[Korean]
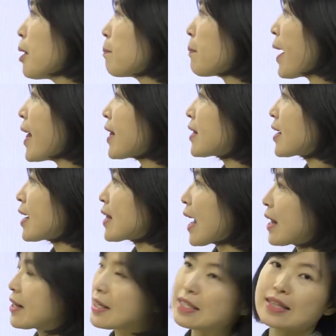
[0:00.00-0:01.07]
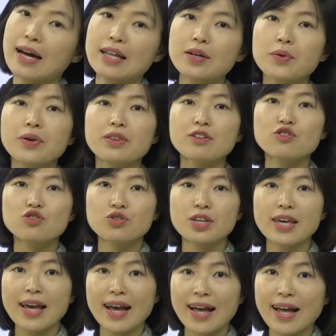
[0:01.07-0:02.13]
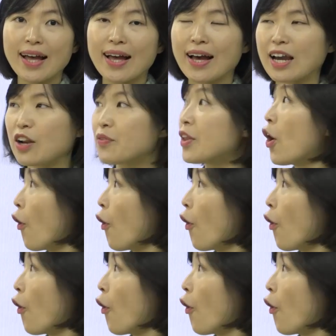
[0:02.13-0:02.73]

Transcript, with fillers: 마이크가 나를 기다리고 있는 중이야. 그런데